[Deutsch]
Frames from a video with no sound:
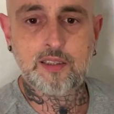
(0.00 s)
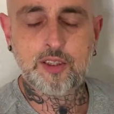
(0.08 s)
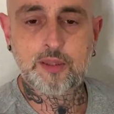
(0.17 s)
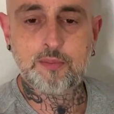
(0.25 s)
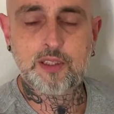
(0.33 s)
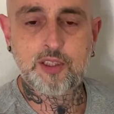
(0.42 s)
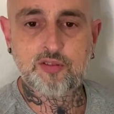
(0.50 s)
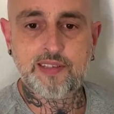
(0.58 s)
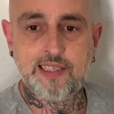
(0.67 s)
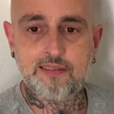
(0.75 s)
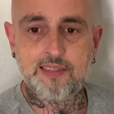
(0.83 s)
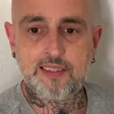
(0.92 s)
ziemlich
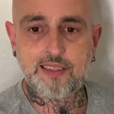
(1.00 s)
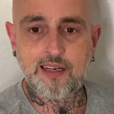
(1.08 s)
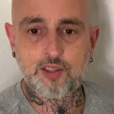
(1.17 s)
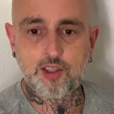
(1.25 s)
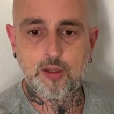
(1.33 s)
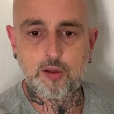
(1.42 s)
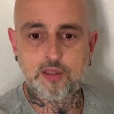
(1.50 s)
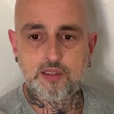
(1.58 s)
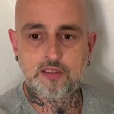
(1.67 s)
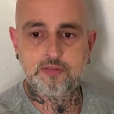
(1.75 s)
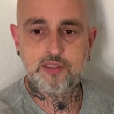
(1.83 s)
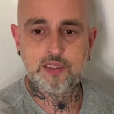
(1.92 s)
schwer. Wie gesagt, schaut euch
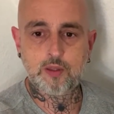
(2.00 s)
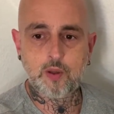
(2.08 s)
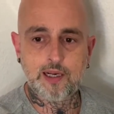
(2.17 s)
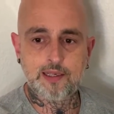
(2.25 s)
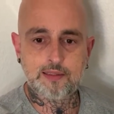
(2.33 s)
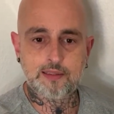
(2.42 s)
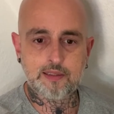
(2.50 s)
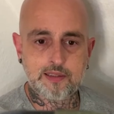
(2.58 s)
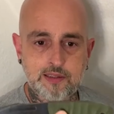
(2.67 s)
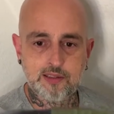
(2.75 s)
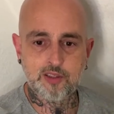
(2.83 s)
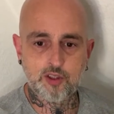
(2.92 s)
das Video an.
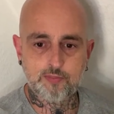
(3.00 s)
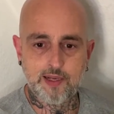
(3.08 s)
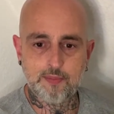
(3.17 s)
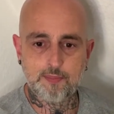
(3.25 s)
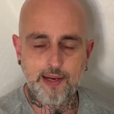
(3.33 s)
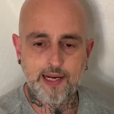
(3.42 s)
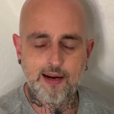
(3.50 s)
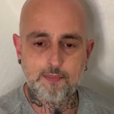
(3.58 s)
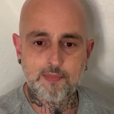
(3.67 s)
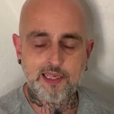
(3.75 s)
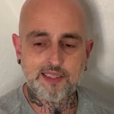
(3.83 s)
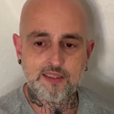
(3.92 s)
Das ist mein
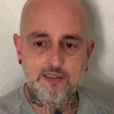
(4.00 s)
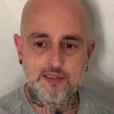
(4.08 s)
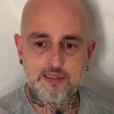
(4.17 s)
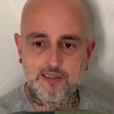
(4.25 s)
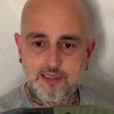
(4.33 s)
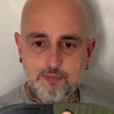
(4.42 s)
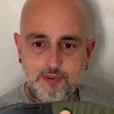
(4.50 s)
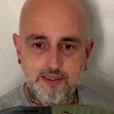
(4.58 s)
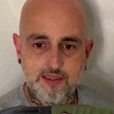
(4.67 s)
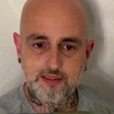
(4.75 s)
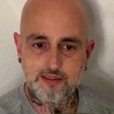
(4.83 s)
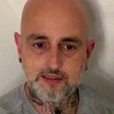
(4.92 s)
Backup-Messer. Das habe ich
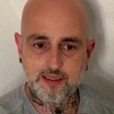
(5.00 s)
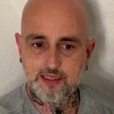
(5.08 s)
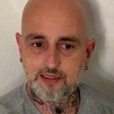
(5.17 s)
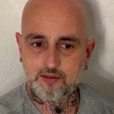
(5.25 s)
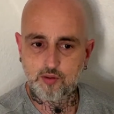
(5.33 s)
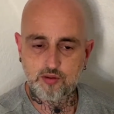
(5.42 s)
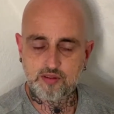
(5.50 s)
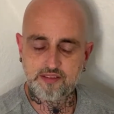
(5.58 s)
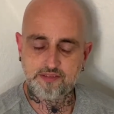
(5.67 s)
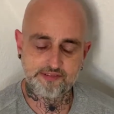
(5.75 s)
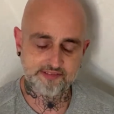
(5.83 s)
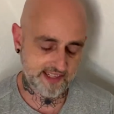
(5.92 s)
jetzt seit
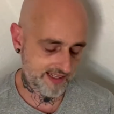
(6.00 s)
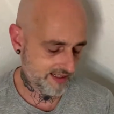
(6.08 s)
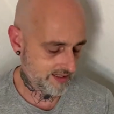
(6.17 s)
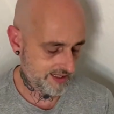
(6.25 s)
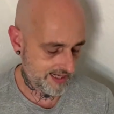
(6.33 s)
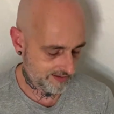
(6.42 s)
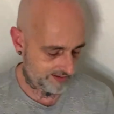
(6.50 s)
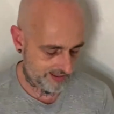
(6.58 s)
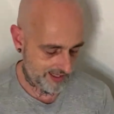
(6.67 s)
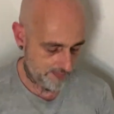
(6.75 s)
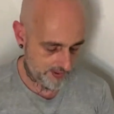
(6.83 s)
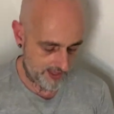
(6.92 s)
ungefähr
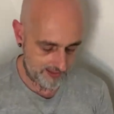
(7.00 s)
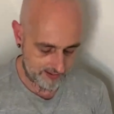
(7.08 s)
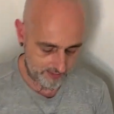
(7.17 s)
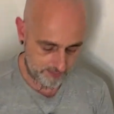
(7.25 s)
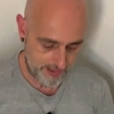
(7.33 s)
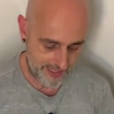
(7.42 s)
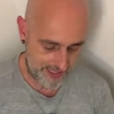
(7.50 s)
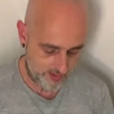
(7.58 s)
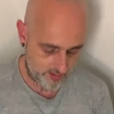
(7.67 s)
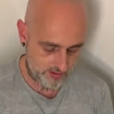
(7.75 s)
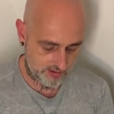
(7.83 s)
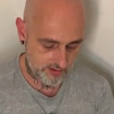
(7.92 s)
anderthalb Jahren dabei
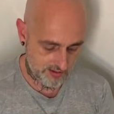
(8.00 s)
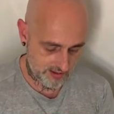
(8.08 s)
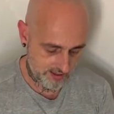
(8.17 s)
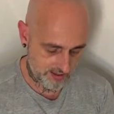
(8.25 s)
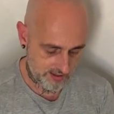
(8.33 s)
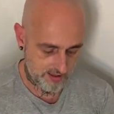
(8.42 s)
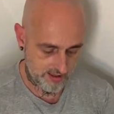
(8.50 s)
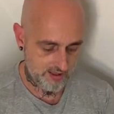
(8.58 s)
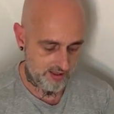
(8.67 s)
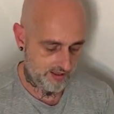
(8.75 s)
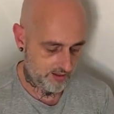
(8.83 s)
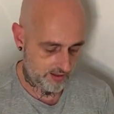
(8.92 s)
und
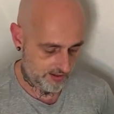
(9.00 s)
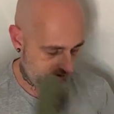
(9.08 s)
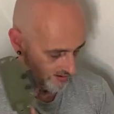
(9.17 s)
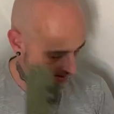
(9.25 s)
ja,